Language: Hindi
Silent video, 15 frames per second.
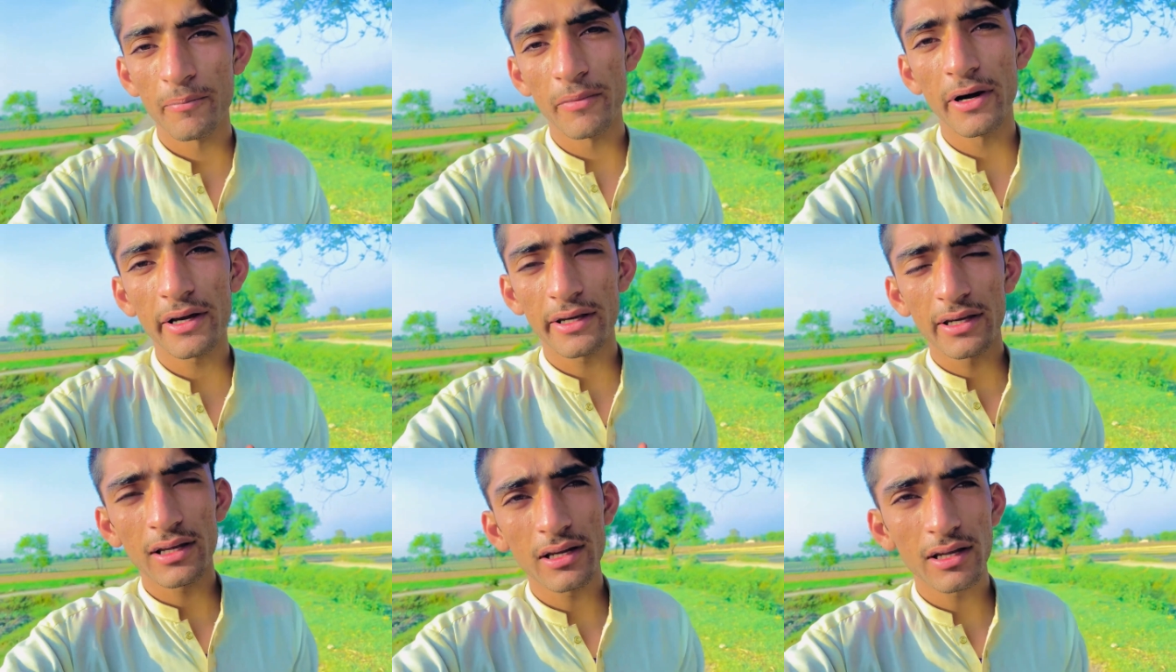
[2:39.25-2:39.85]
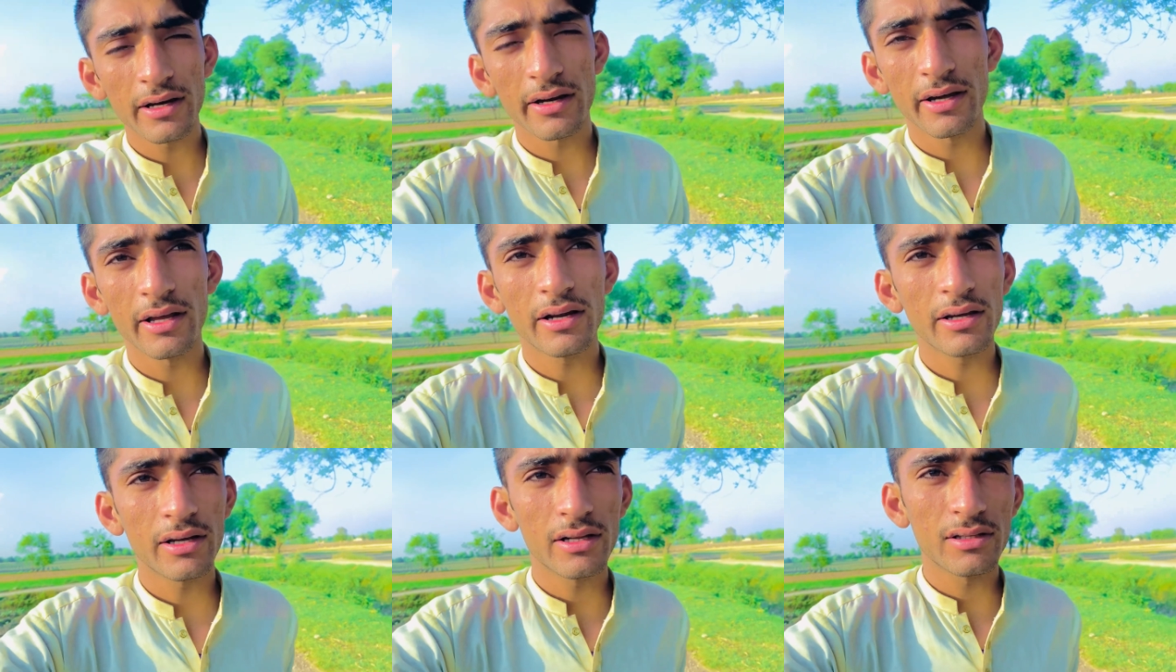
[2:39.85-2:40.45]
बाक़ी अल्लाह
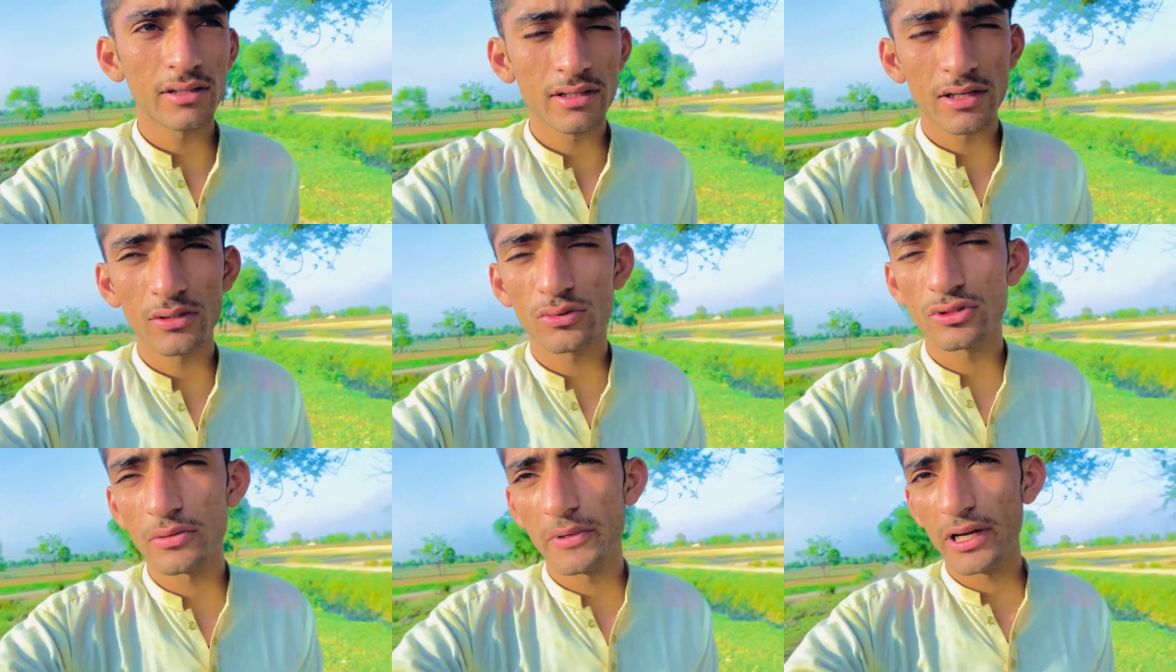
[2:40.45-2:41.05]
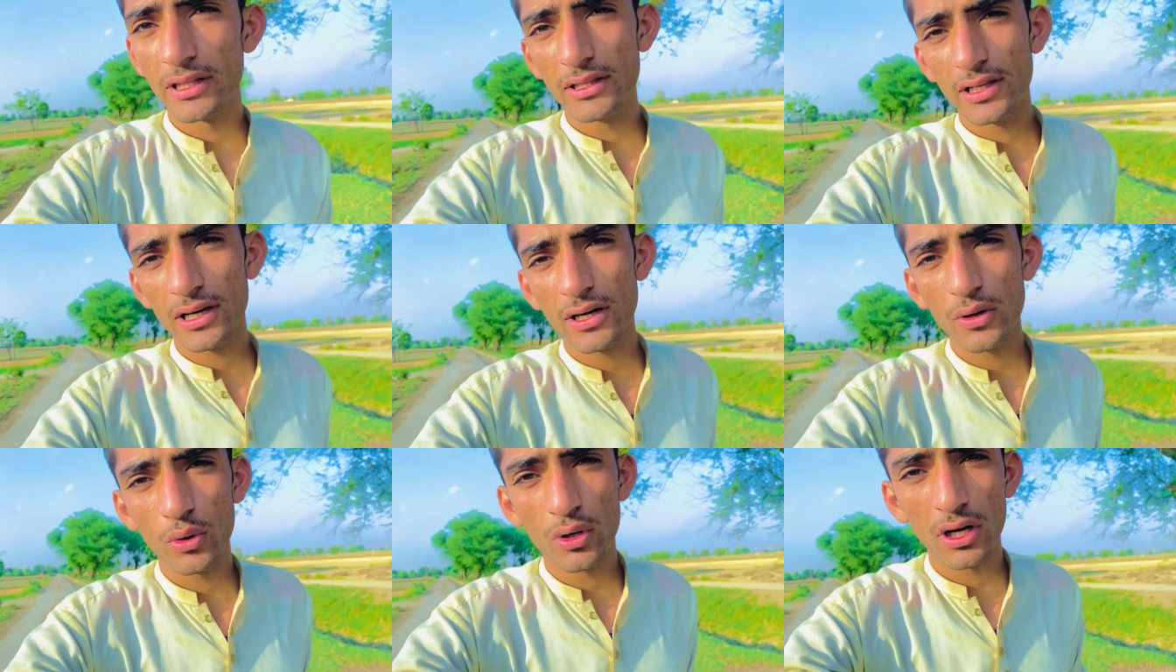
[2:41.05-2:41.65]
ख़ैर करे संगत तुसां मेरे
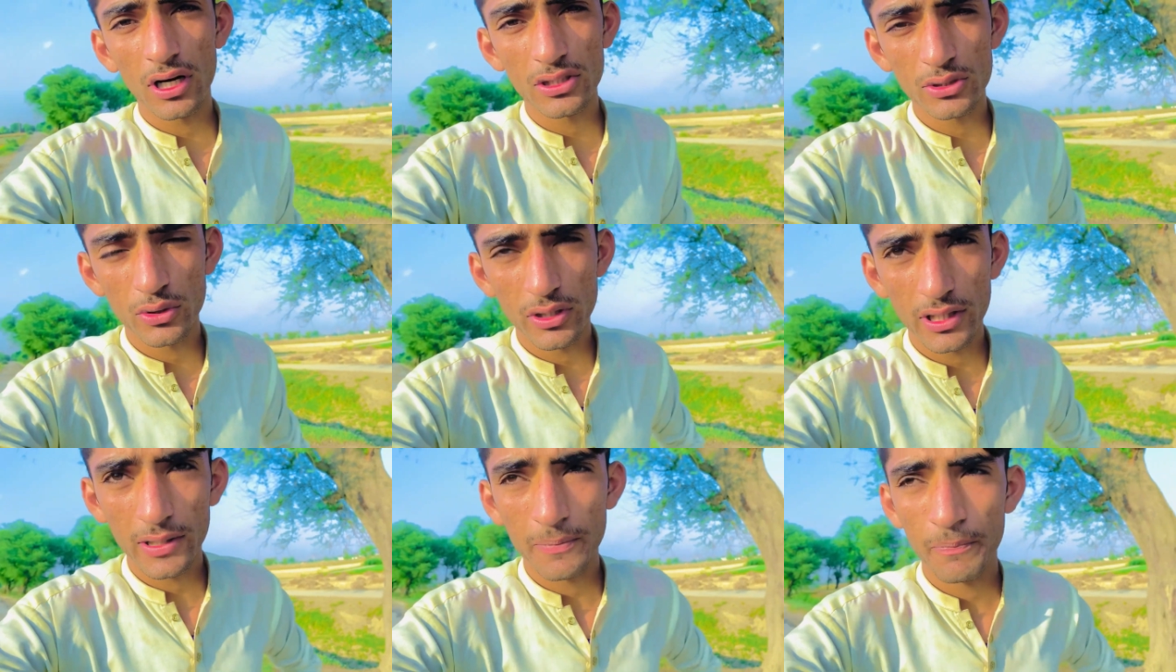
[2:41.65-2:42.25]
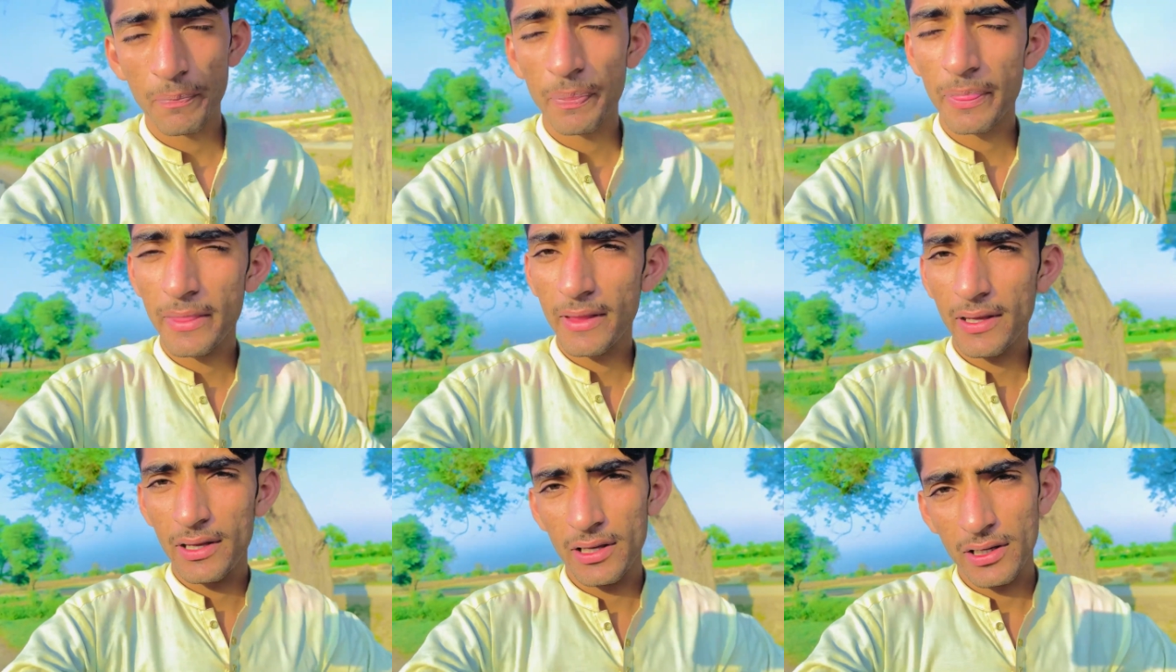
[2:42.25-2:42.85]
दिल रुखा छोड़े
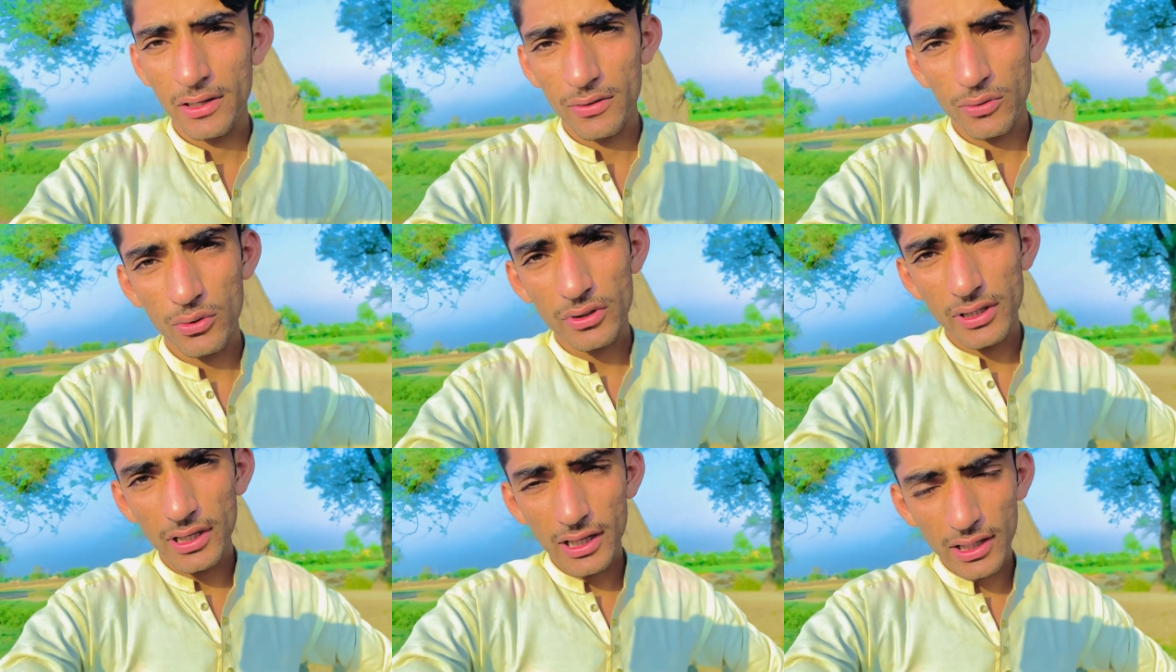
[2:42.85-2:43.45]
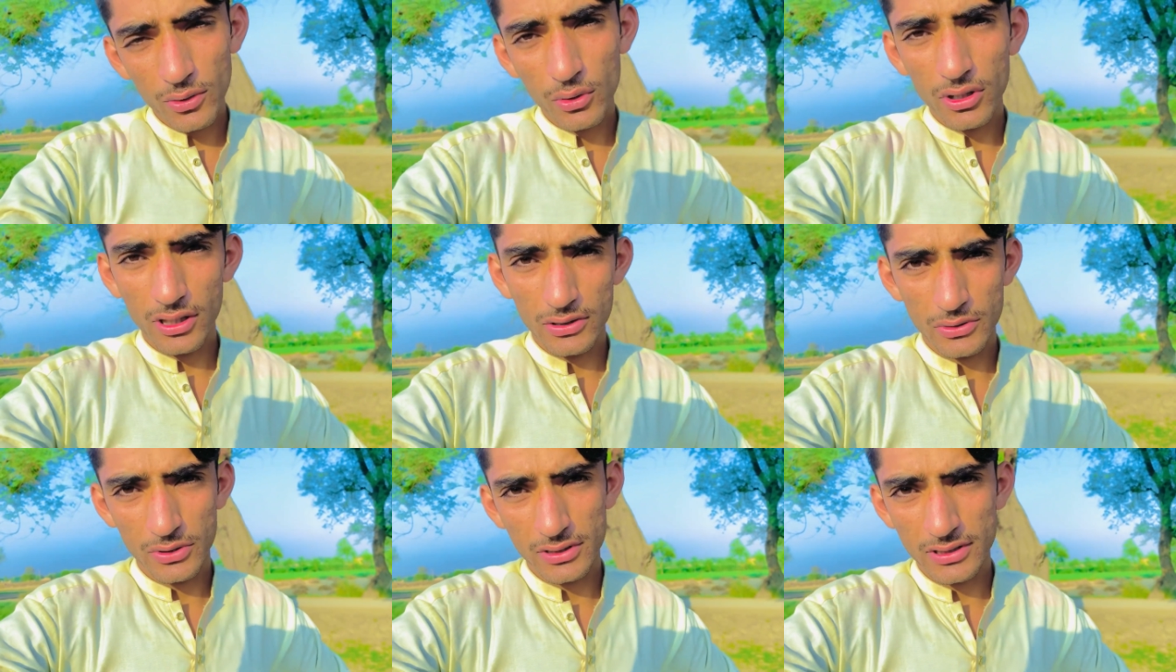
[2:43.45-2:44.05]
क्या रुखा
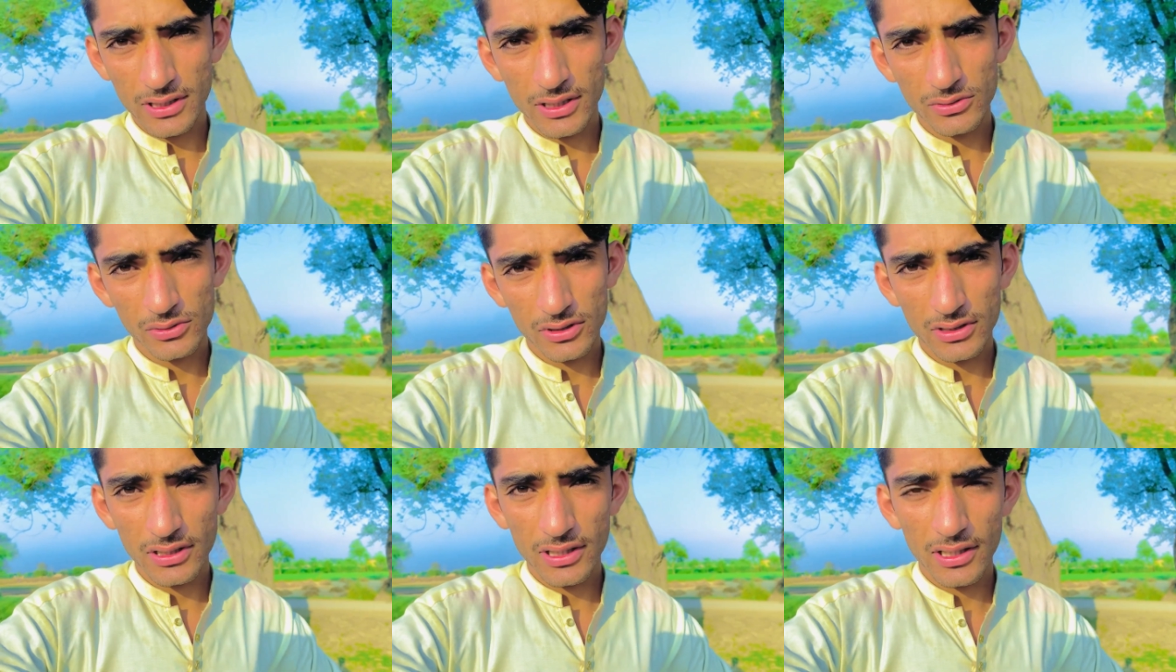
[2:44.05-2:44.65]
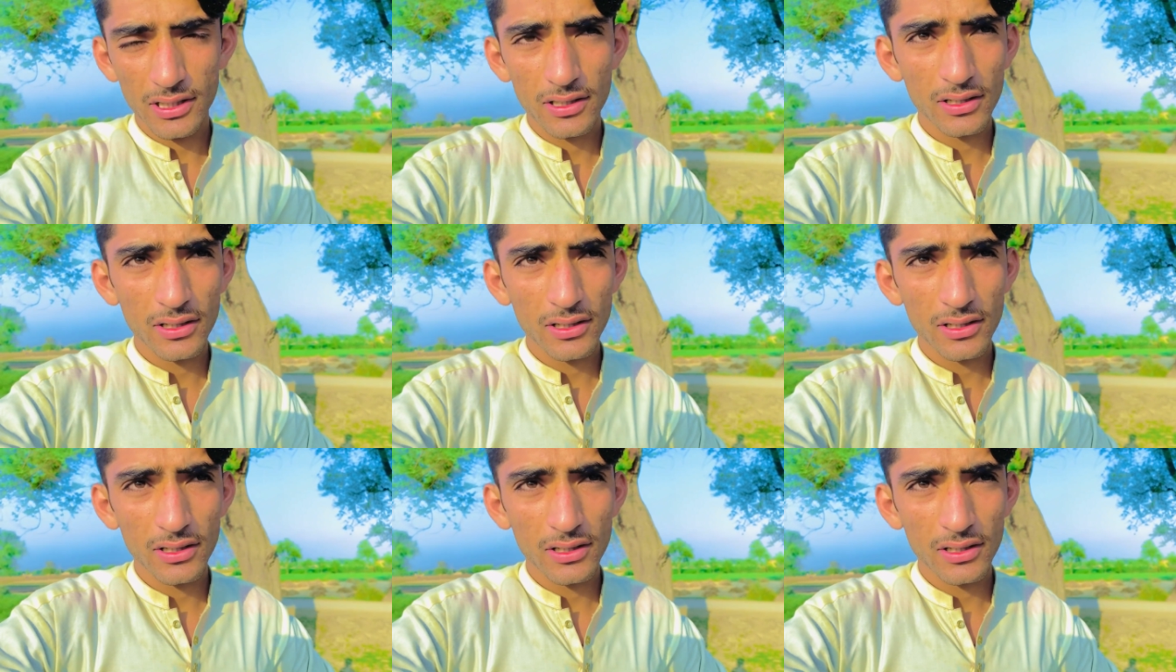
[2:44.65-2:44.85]
छोड़े संगत दिल